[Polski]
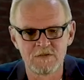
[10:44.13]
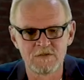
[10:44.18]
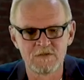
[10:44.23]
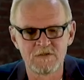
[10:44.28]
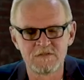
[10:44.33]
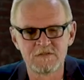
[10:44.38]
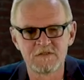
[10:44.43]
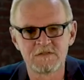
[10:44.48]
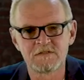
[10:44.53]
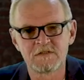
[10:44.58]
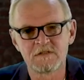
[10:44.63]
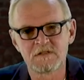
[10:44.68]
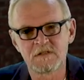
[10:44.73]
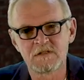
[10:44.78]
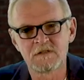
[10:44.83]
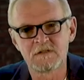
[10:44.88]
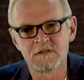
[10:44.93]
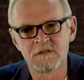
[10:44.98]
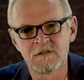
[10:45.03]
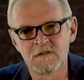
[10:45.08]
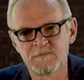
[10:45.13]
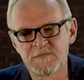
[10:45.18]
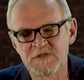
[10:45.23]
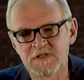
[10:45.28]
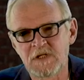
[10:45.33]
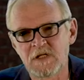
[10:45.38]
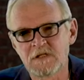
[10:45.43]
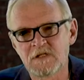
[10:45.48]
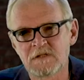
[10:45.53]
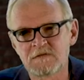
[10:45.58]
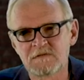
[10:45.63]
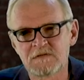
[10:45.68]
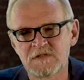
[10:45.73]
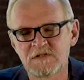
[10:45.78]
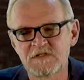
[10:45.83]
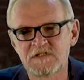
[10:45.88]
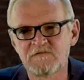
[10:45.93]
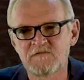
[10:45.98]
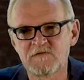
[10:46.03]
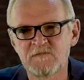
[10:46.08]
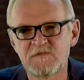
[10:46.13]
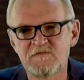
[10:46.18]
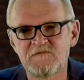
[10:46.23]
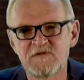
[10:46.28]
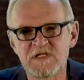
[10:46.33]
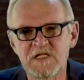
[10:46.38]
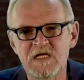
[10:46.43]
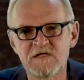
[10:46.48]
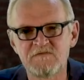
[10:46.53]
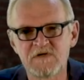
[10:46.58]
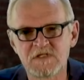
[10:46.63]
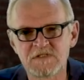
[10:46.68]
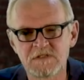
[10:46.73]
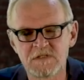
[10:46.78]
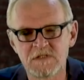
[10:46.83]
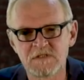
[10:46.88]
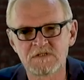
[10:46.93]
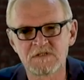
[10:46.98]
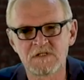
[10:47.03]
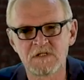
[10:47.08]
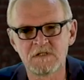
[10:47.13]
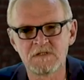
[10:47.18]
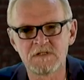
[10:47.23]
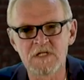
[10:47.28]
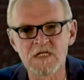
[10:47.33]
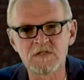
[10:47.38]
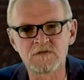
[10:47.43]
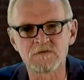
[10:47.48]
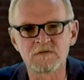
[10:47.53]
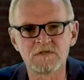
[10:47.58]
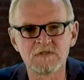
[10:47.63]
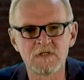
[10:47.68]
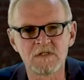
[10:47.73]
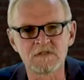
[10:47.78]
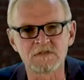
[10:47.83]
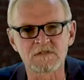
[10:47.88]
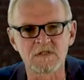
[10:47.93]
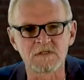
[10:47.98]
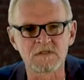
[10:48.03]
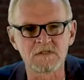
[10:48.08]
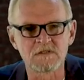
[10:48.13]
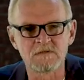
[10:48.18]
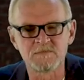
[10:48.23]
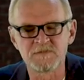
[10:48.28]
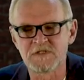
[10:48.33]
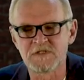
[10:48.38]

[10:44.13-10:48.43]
dotyczy tego pytania, które jest niewątpliwie najważniejsze i najtrudniejsze, tego